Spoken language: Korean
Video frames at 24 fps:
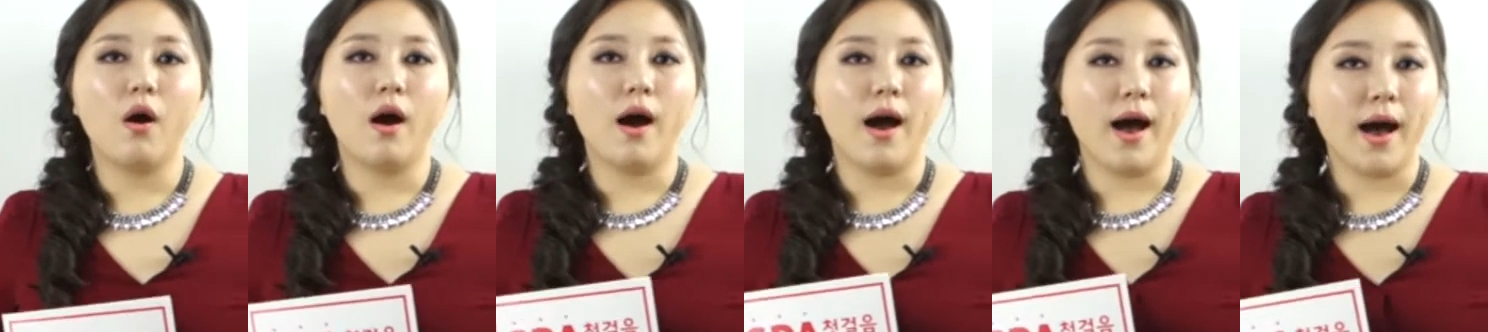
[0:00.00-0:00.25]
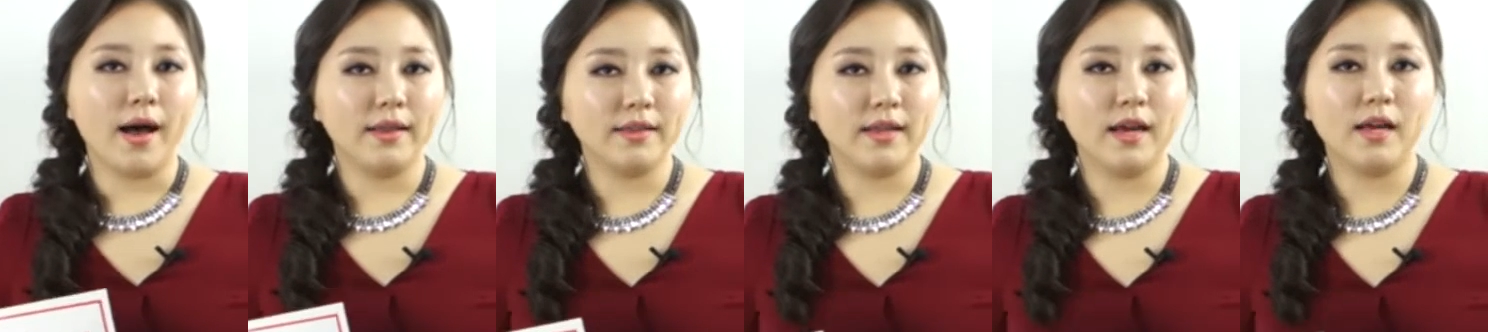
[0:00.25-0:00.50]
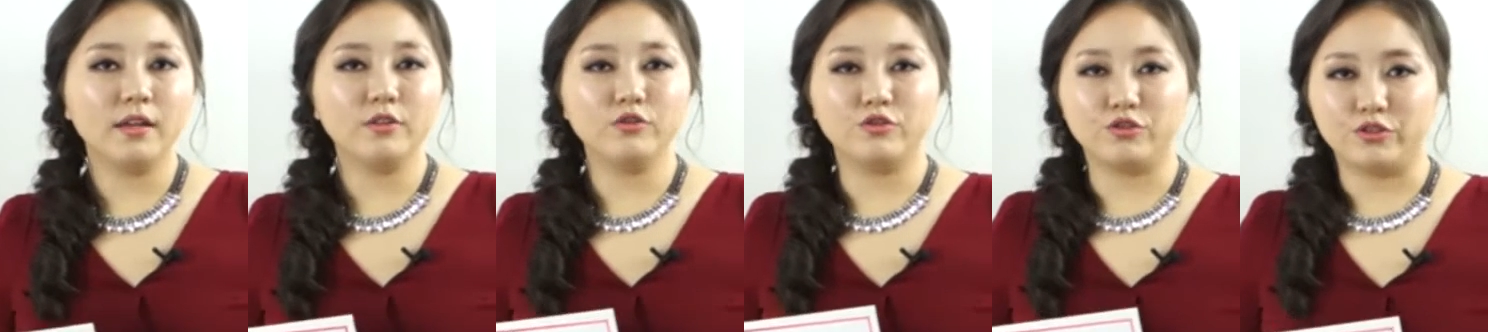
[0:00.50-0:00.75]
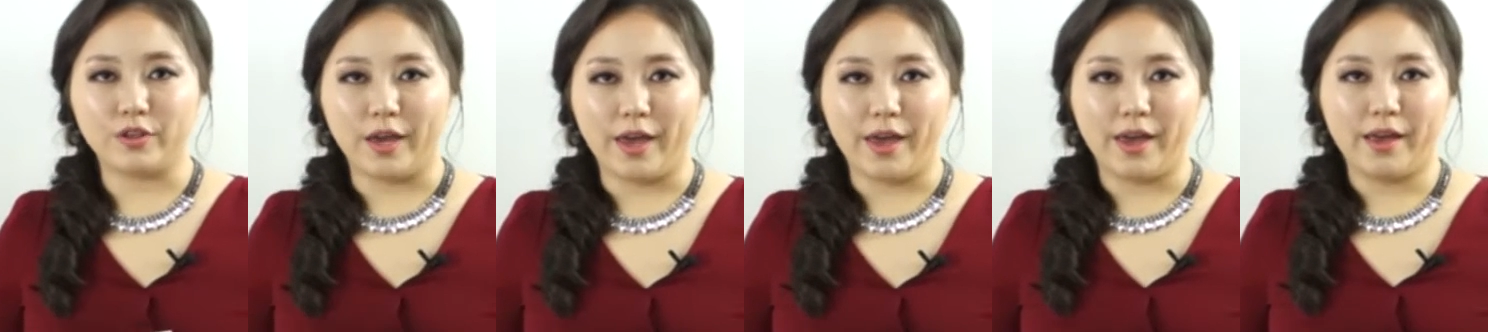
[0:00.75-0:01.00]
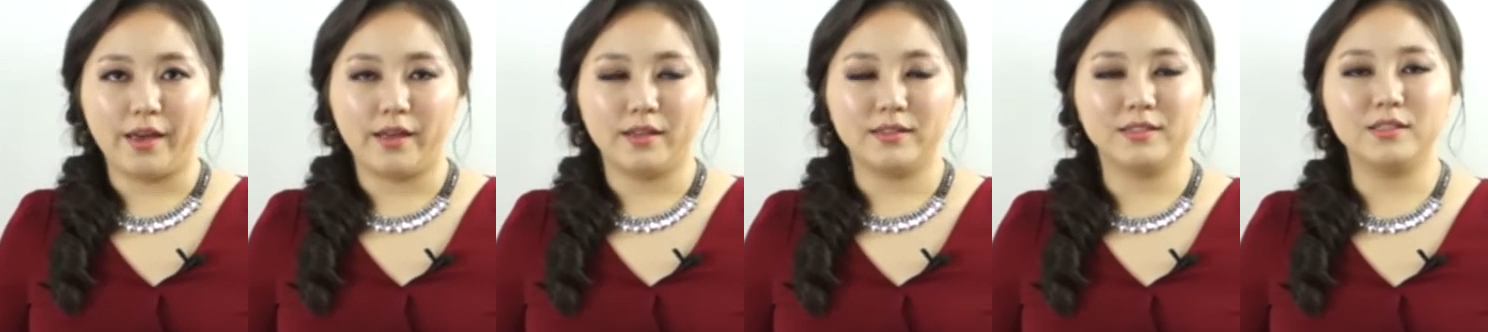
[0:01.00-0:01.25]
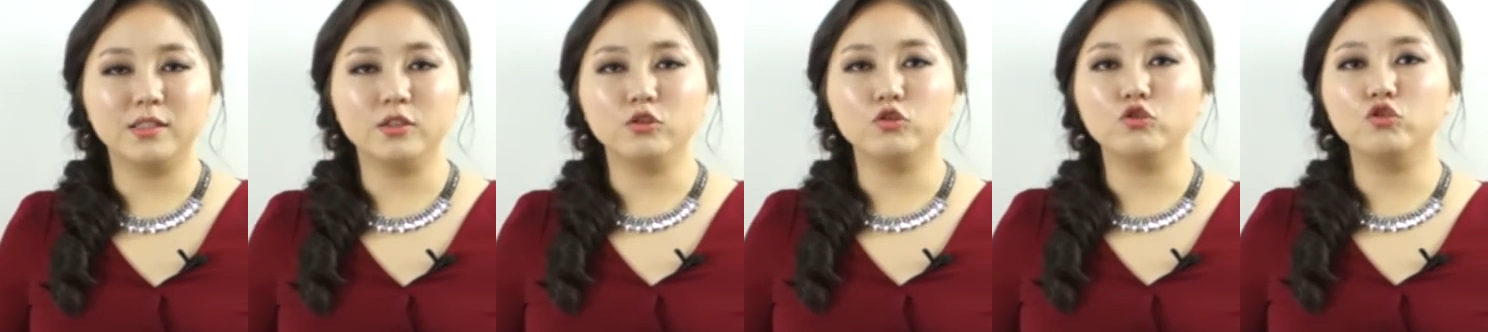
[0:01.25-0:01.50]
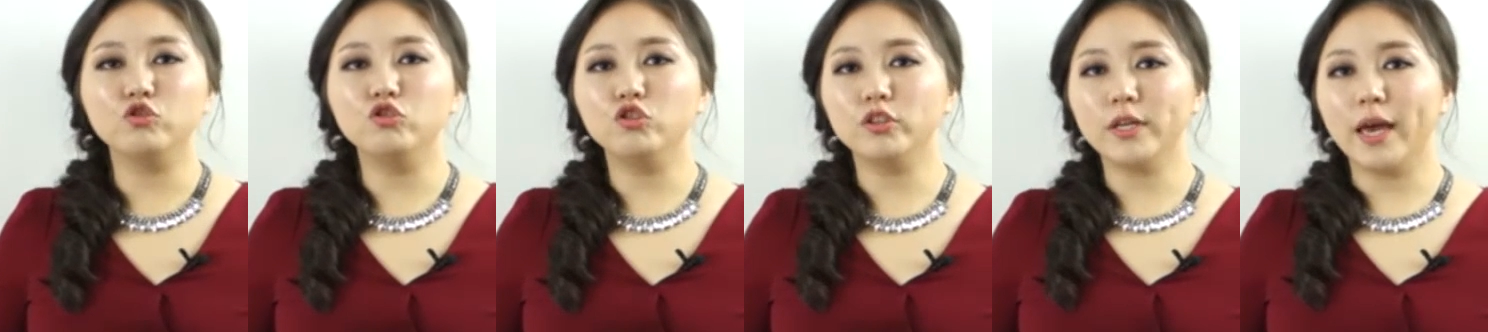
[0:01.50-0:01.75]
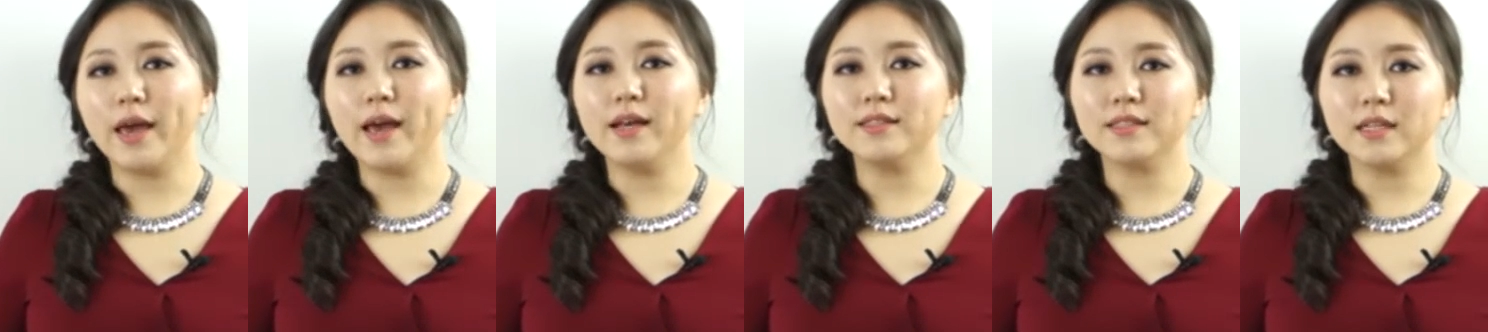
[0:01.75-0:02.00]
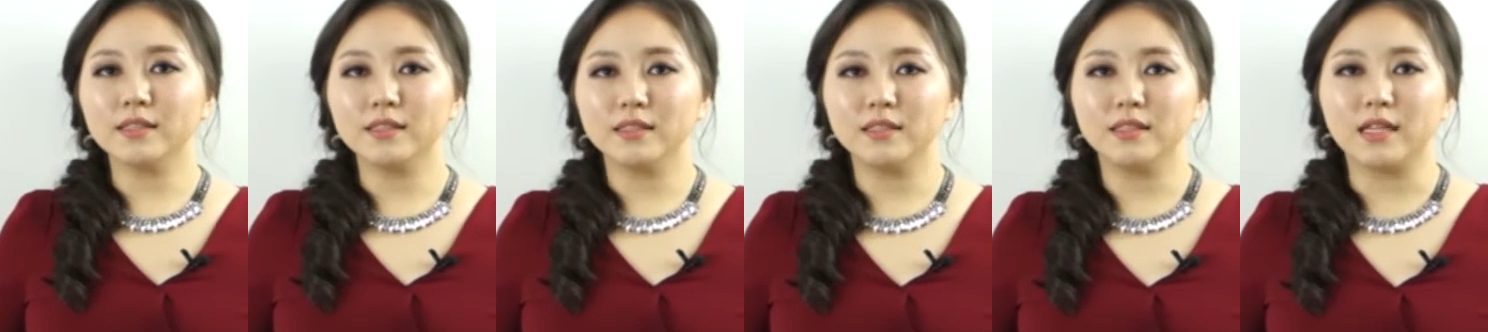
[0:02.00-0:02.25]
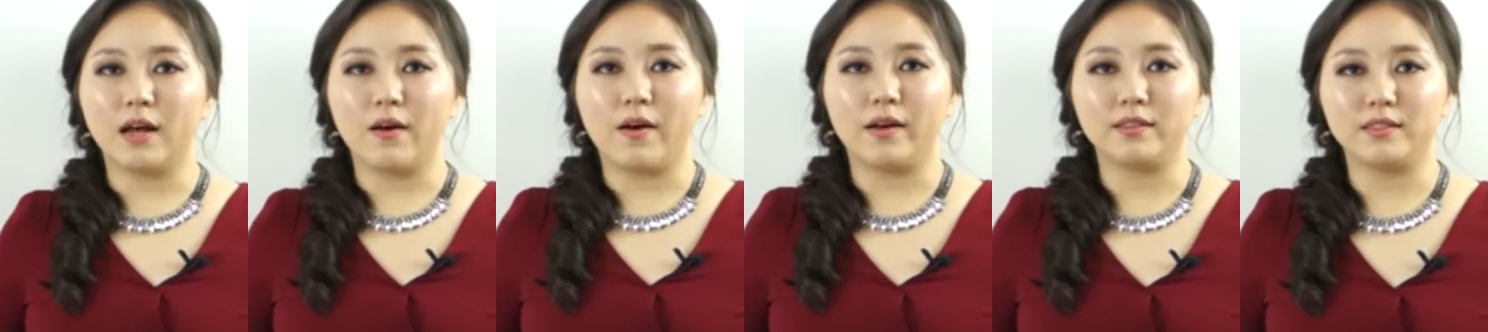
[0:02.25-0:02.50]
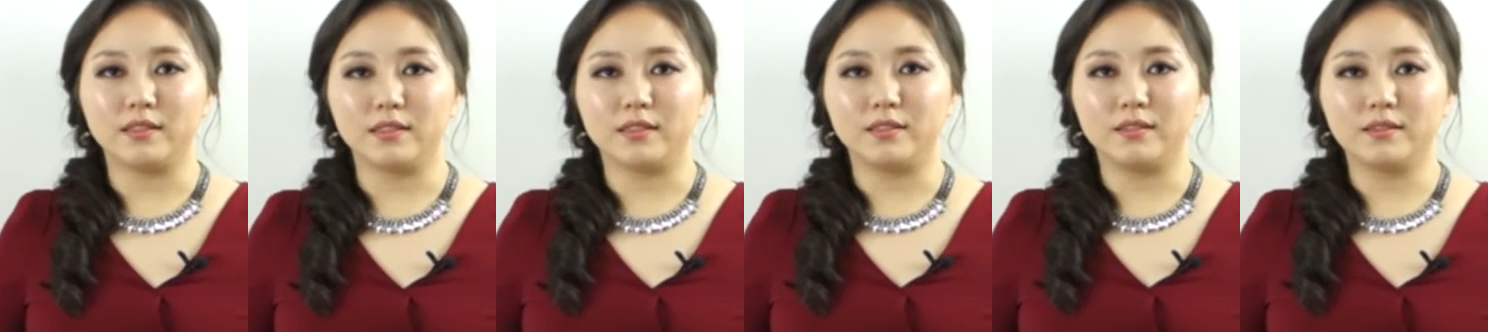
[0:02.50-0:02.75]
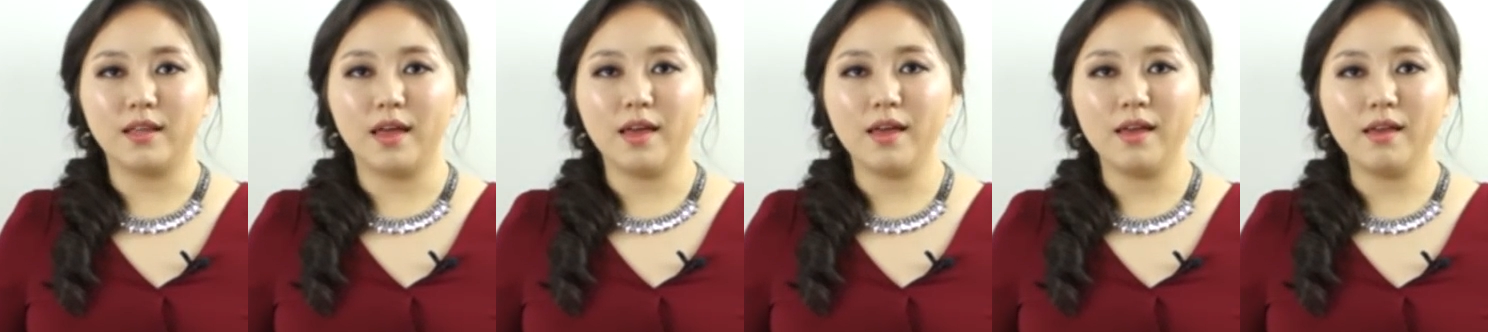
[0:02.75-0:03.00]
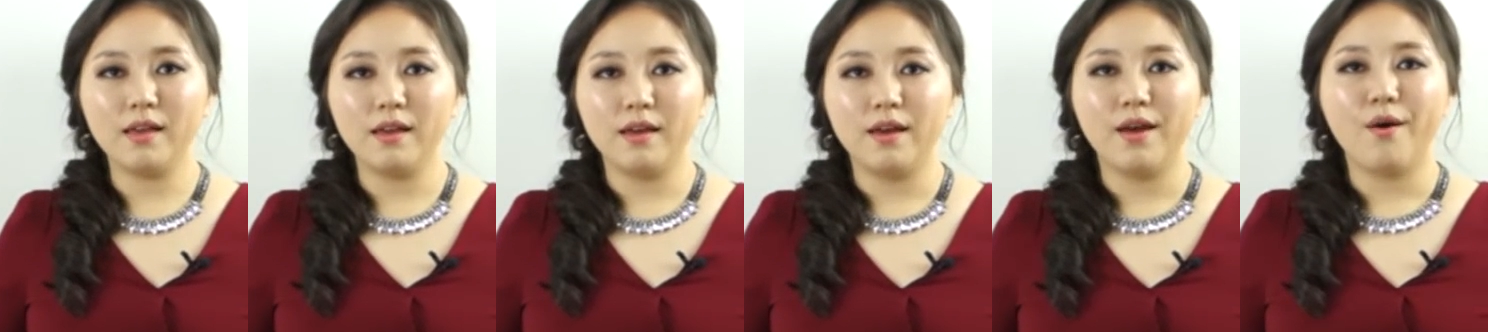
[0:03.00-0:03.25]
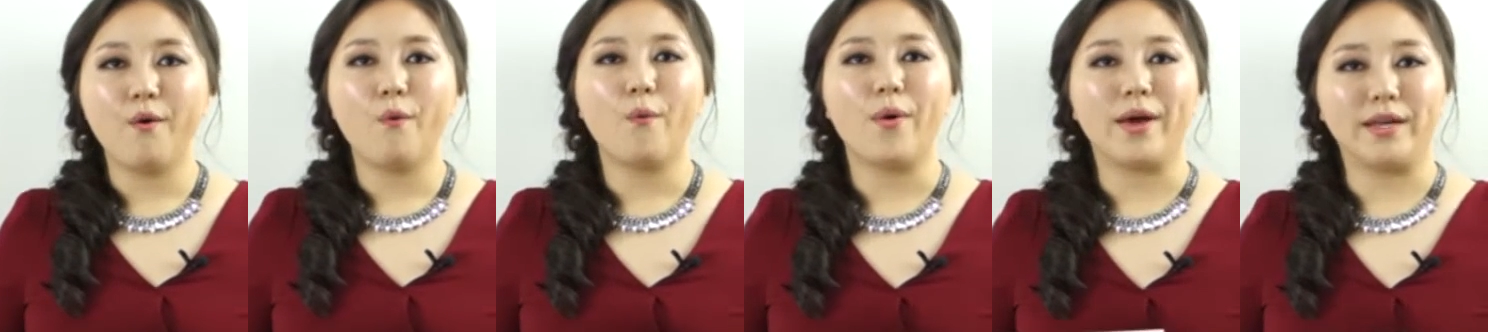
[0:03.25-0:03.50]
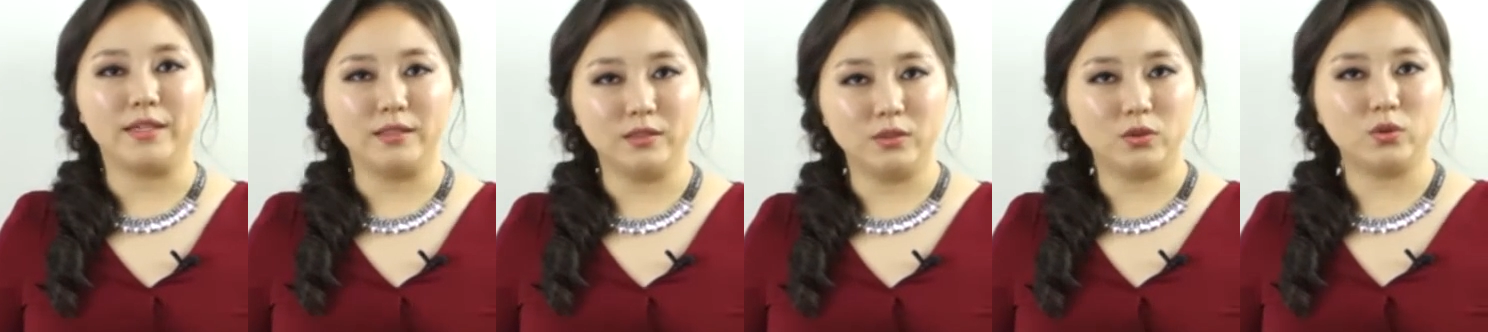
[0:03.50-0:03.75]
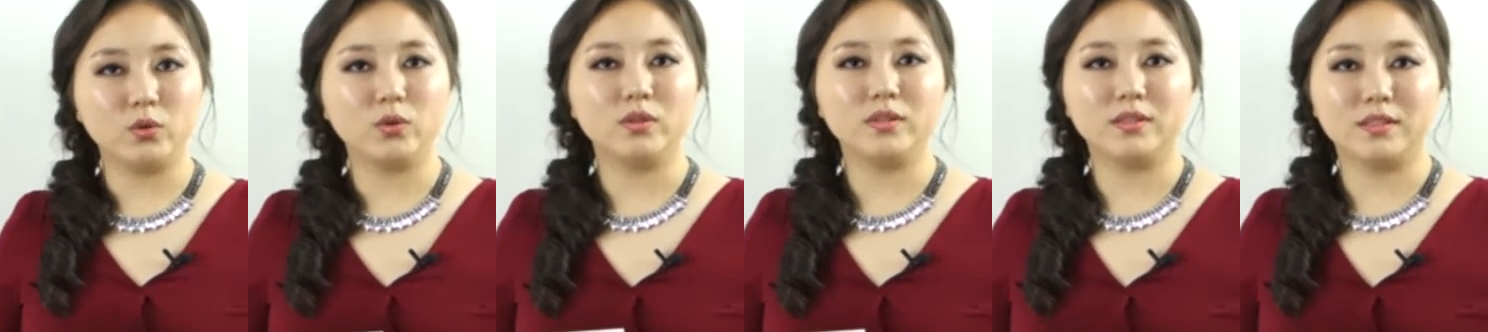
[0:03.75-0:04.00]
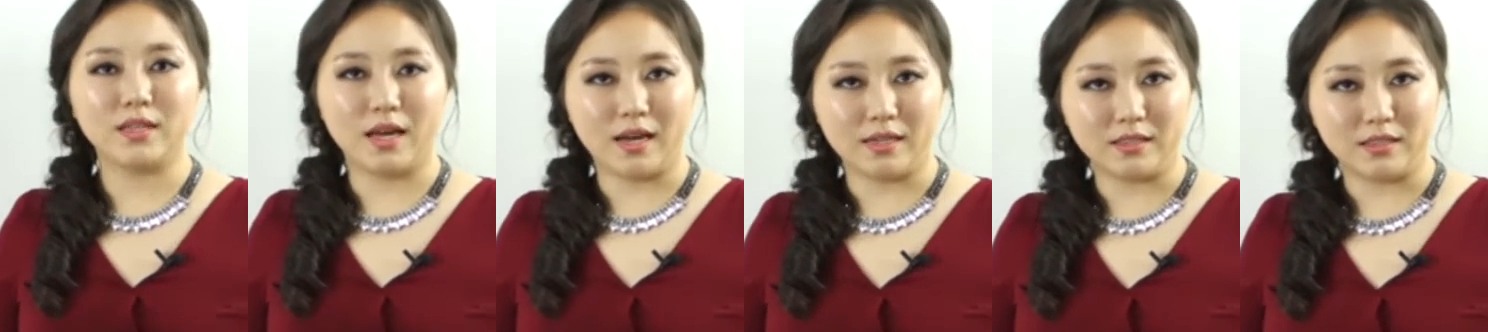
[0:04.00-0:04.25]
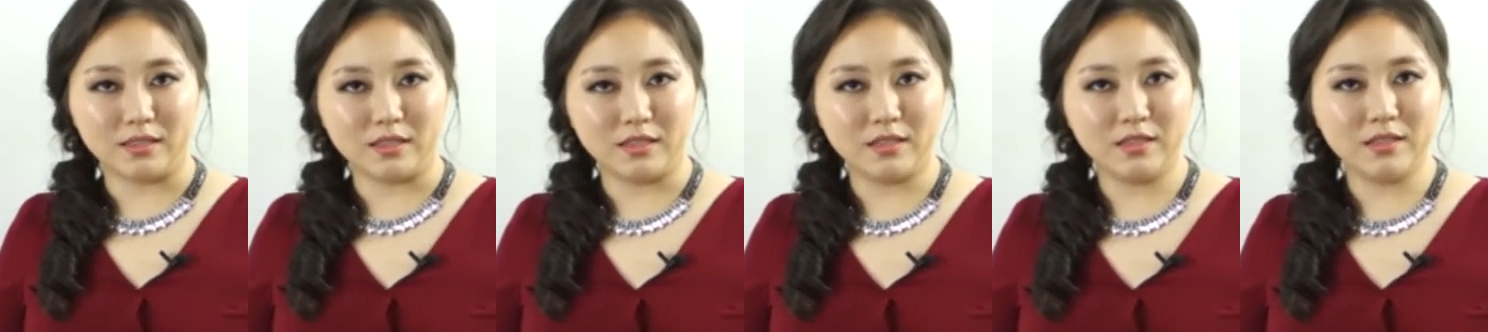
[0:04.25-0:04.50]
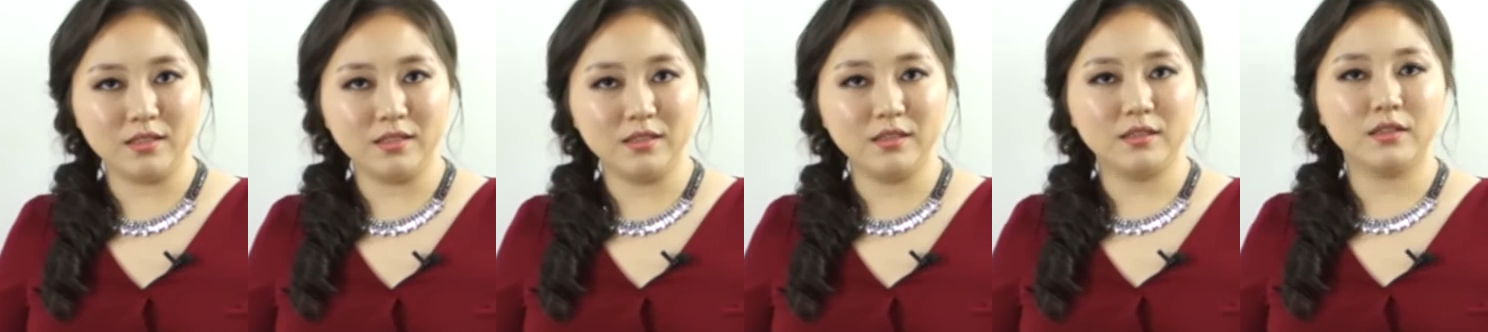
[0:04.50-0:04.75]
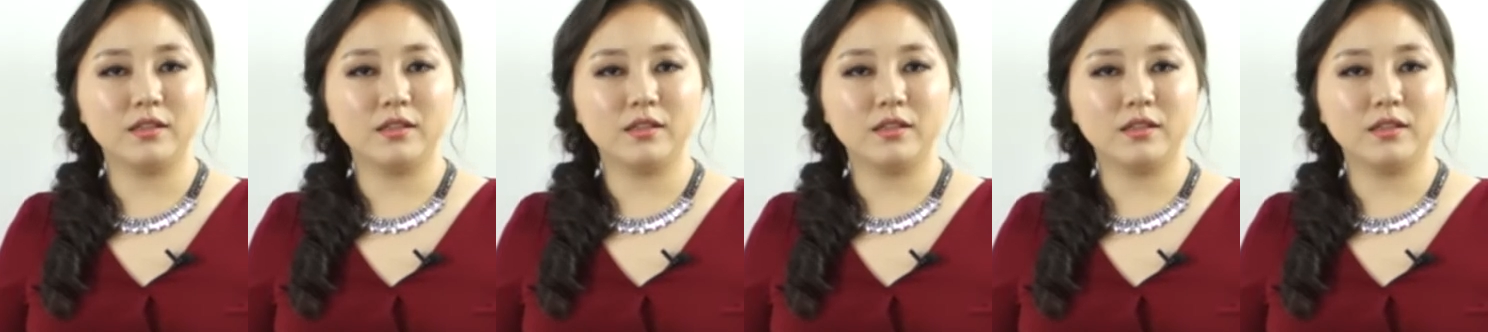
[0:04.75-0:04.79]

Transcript: 하나, 두 개, 즉 두 개의 사진이 나왔을 때 왼쪽 사진,